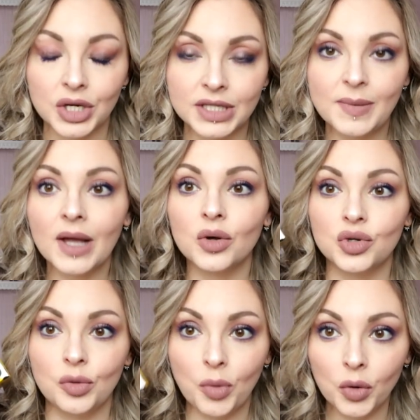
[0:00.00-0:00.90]
J'espère que
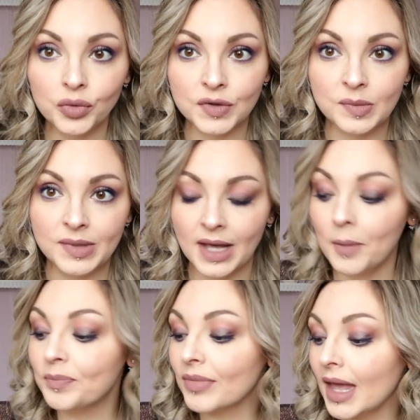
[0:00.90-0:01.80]
je le prononce
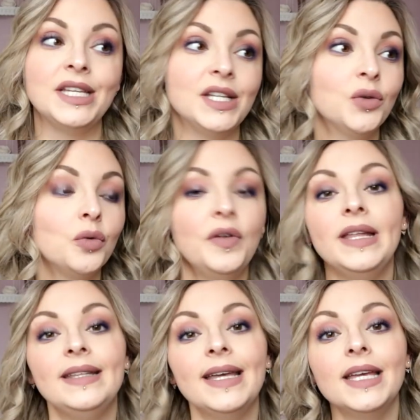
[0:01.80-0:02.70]
bien et j'ai trouvé
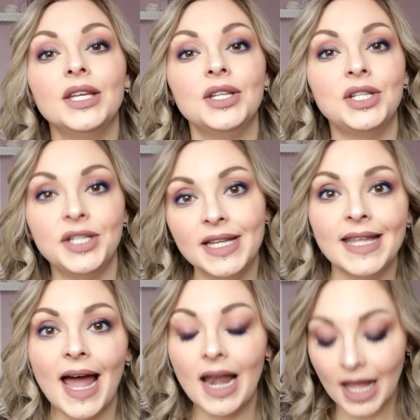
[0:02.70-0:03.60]
l'idée
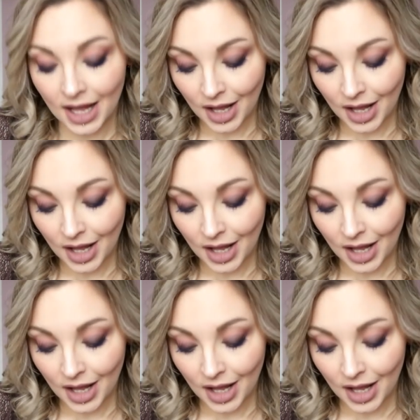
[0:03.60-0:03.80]
géniale.